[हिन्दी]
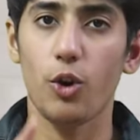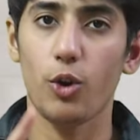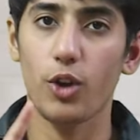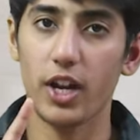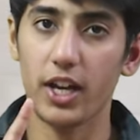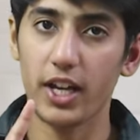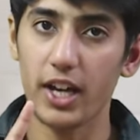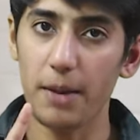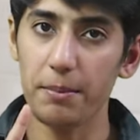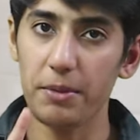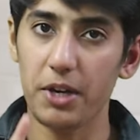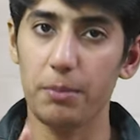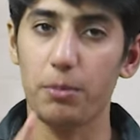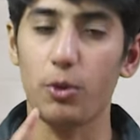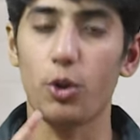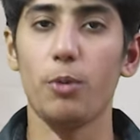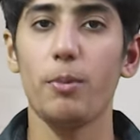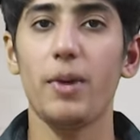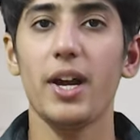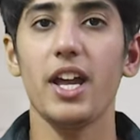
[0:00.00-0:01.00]
और अगर आप
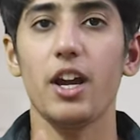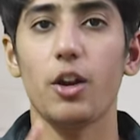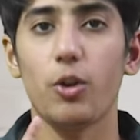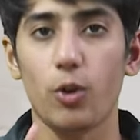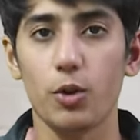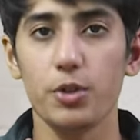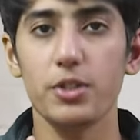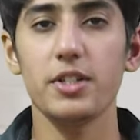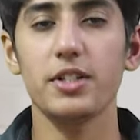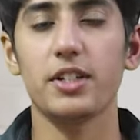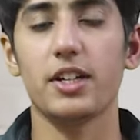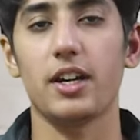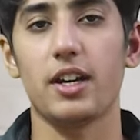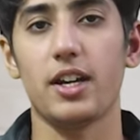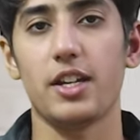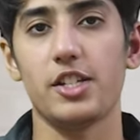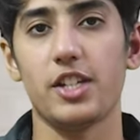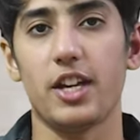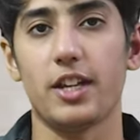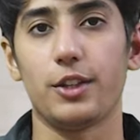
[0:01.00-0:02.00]
डिप्लोमा या कोर्सेज
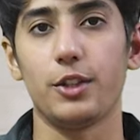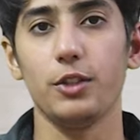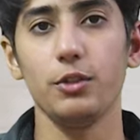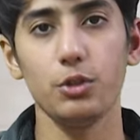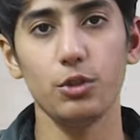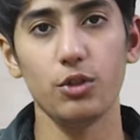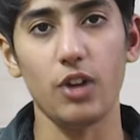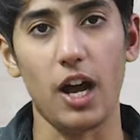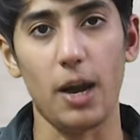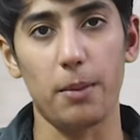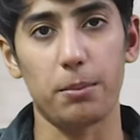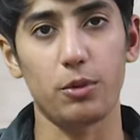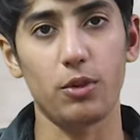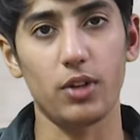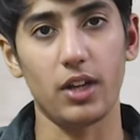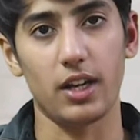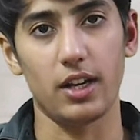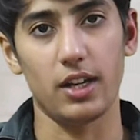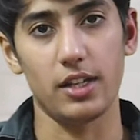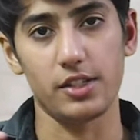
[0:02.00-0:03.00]
करना चाहते हो तो
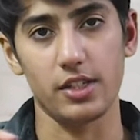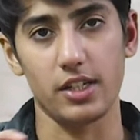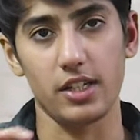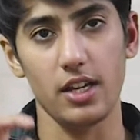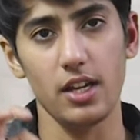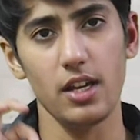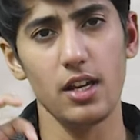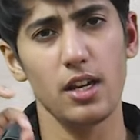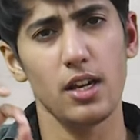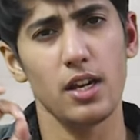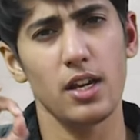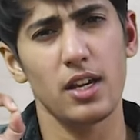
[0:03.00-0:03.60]
आपको करने चाहिए